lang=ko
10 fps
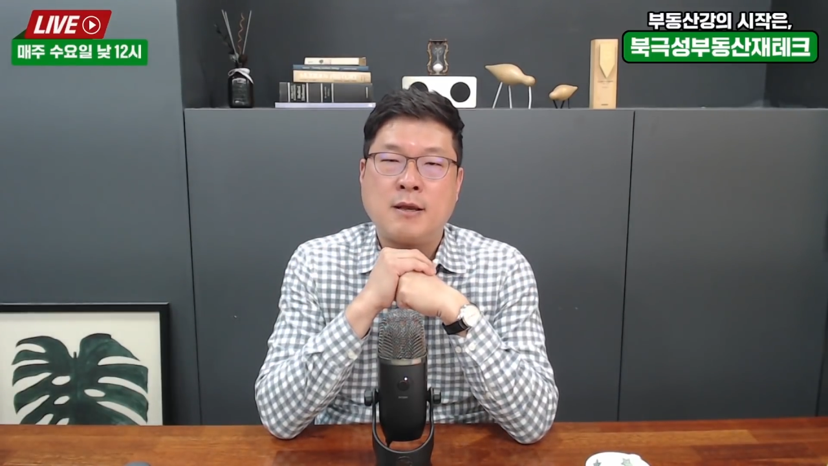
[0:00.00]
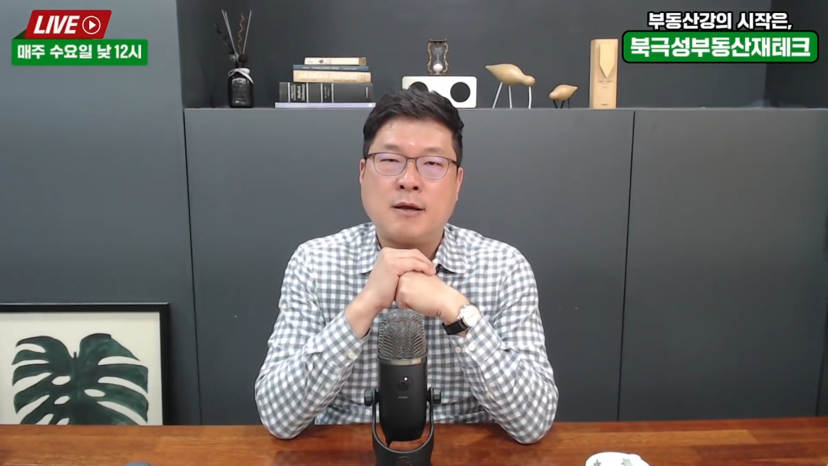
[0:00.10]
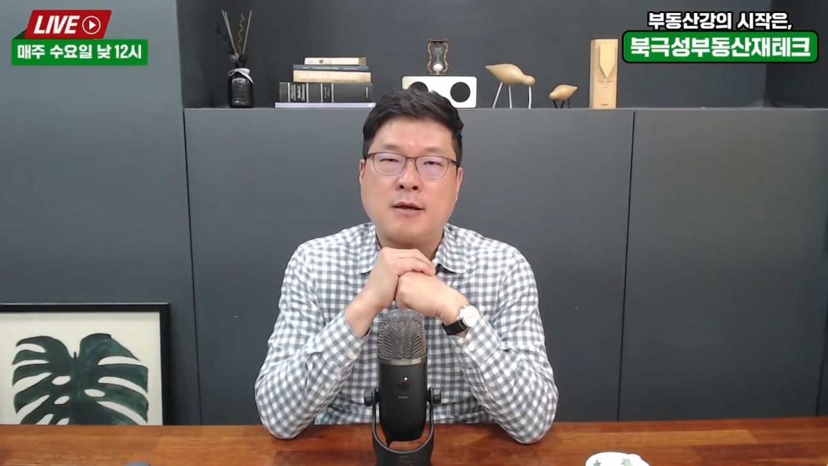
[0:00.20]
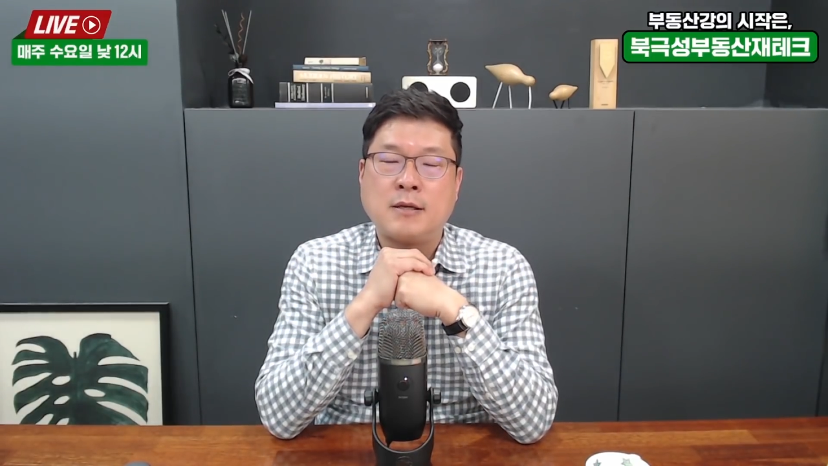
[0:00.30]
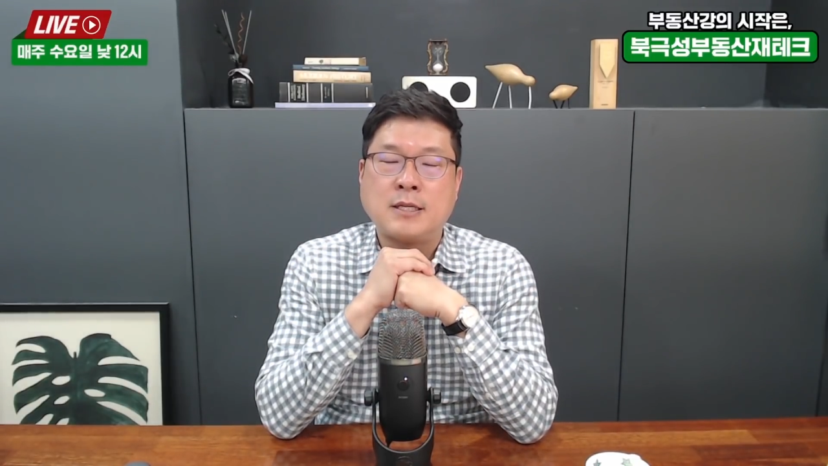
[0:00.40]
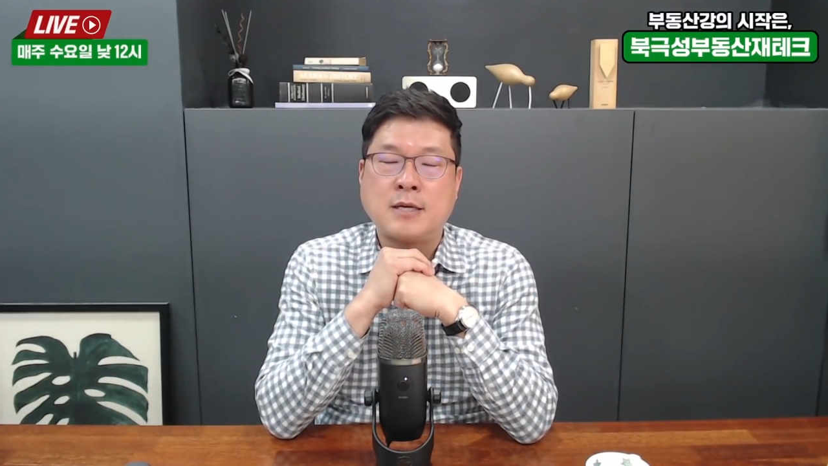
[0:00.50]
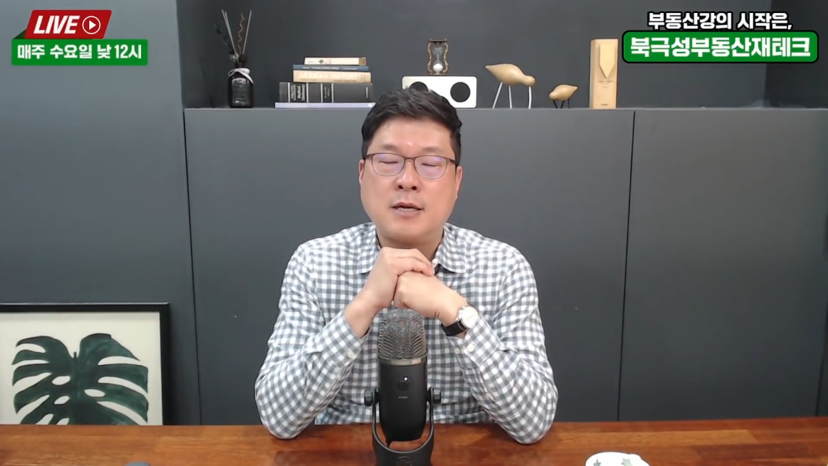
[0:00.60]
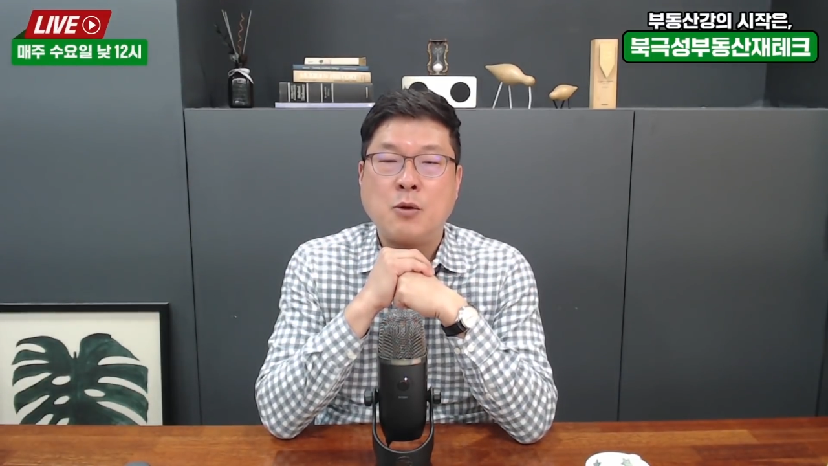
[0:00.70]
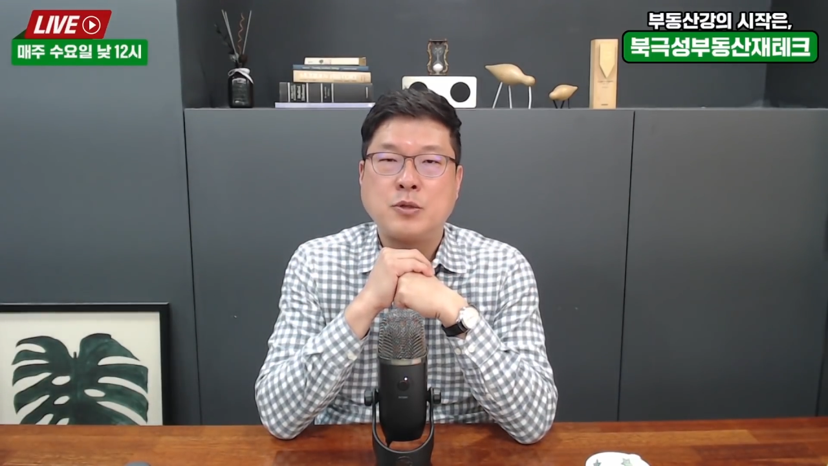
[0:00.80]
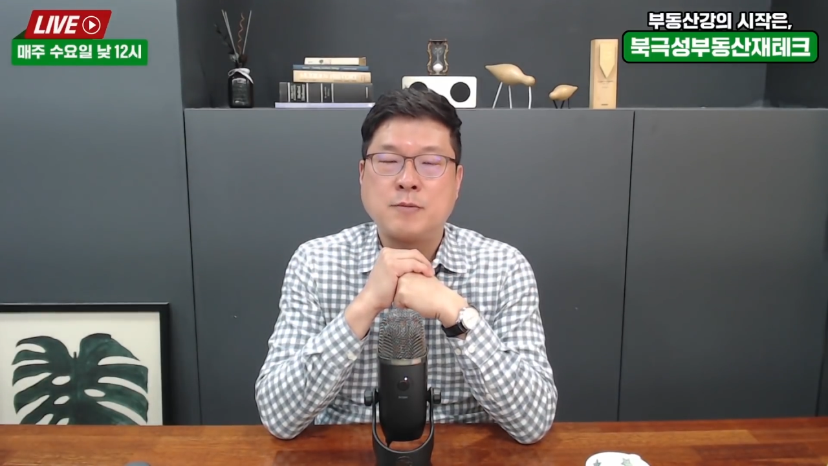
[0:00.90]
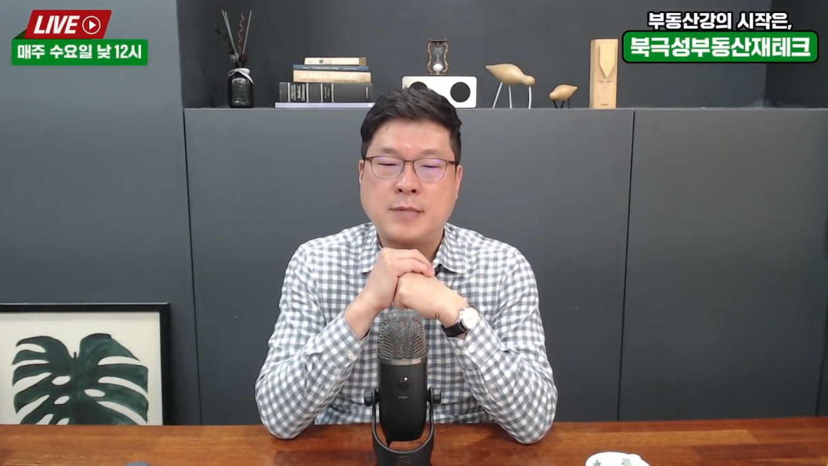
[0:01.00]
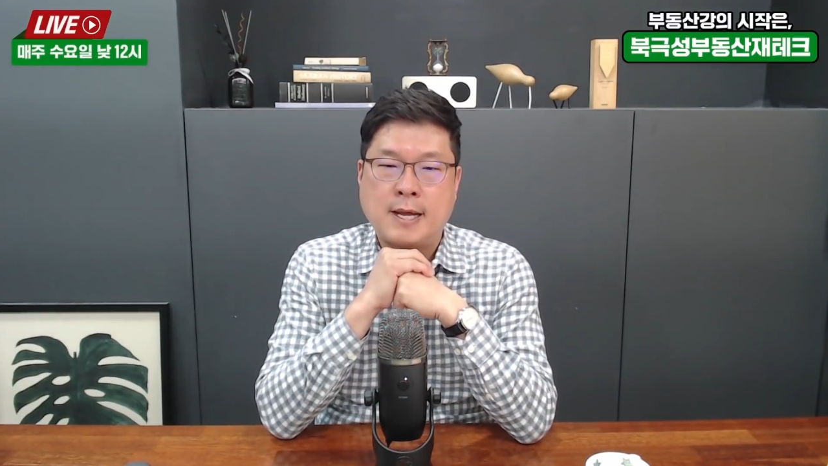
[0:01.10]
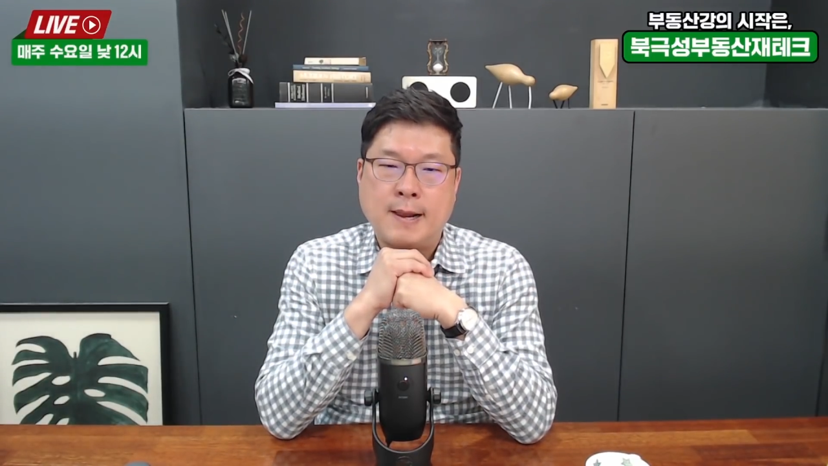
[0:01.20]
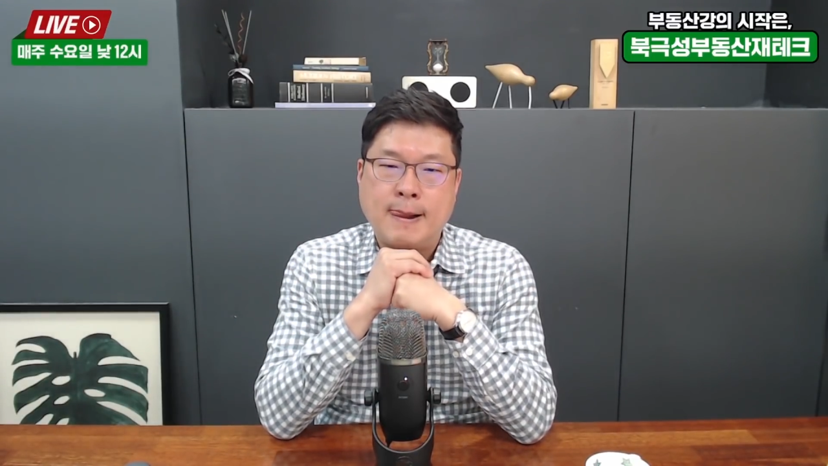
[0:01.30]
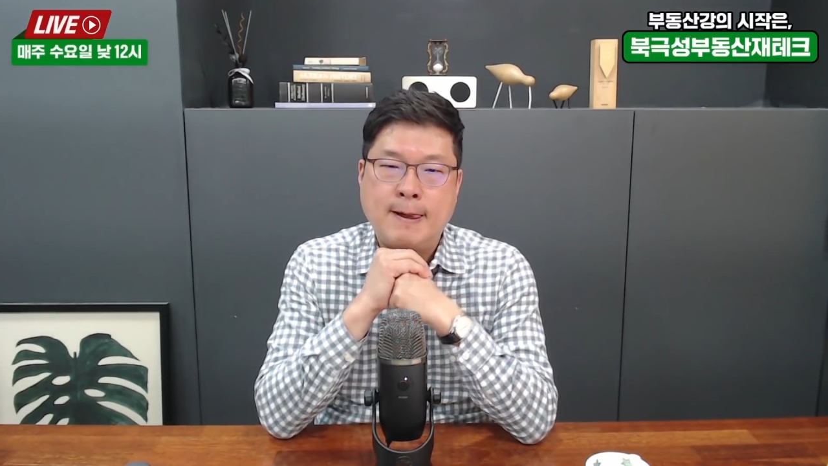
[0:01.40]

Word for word: 어, 예상을 하고 있습니다.